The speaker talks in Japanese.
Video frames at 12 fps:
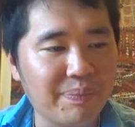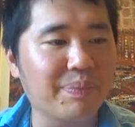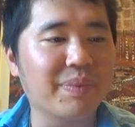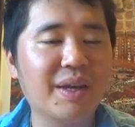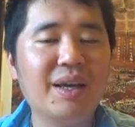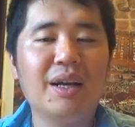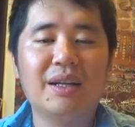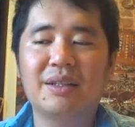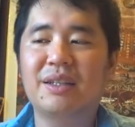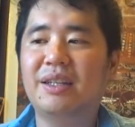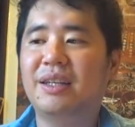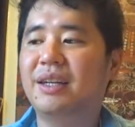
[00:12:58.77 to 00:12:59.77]
うん、
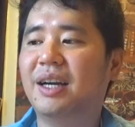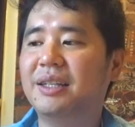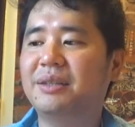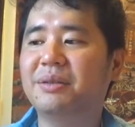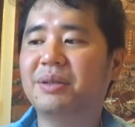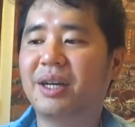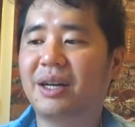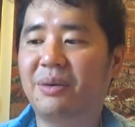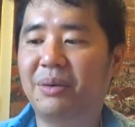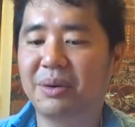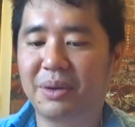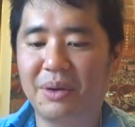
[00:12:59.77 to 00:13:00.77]
それで意外とだから
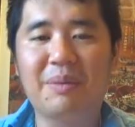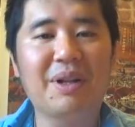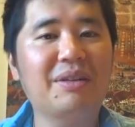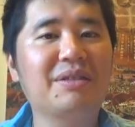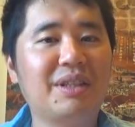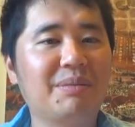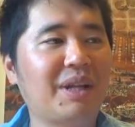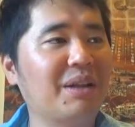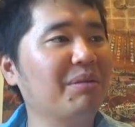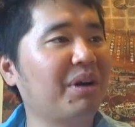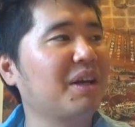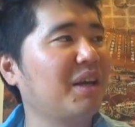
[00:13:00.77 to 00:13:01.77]
本読まなくてもな
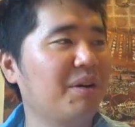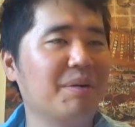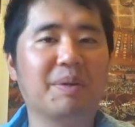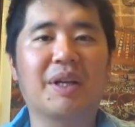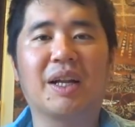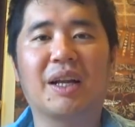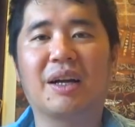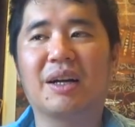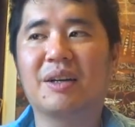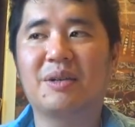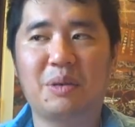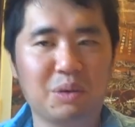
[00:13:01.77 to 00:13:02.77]
んとかいけるみたいな
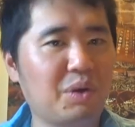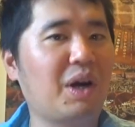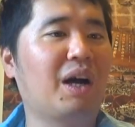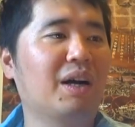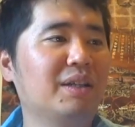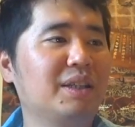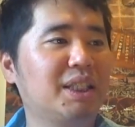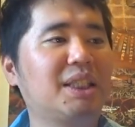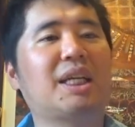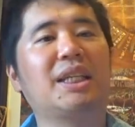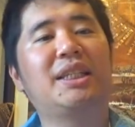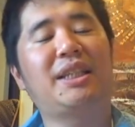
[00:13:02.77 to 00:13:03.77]
ことが実
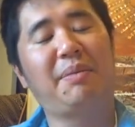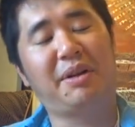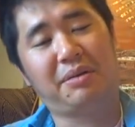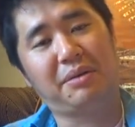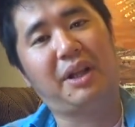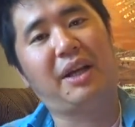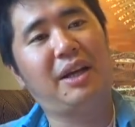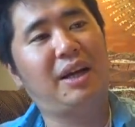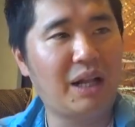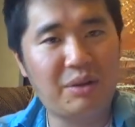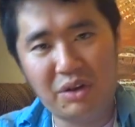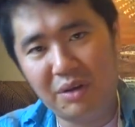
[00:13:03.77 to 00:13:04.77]
際に来てみるとね、
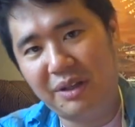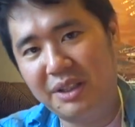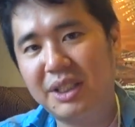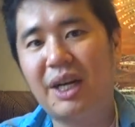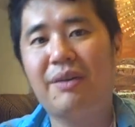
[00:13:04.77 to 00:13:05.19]
あっという間に時